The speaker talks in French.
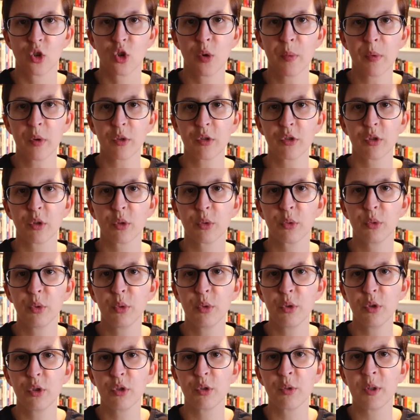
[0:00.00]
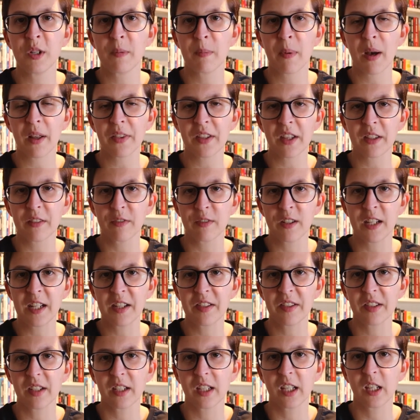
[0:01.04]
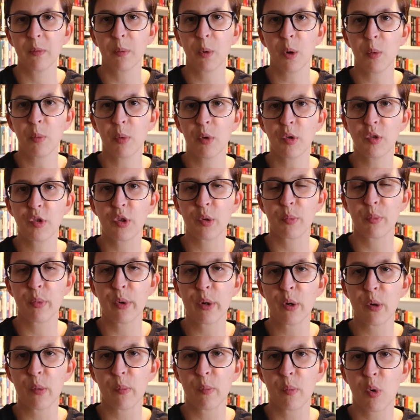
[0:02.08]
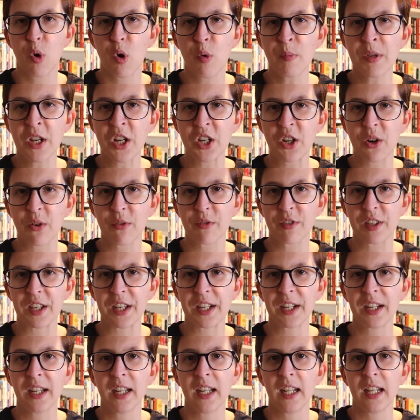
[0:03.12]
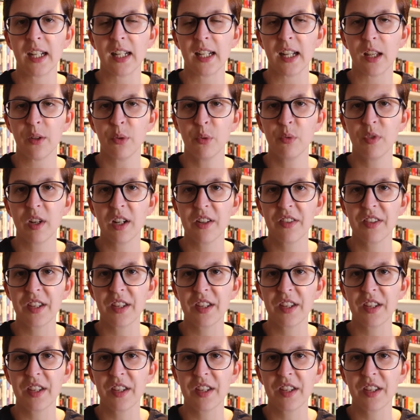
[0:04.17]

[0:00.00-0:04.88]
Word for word: Commençons tout de suite par Netflix qui propose depuis le 1er janvier la nouvelle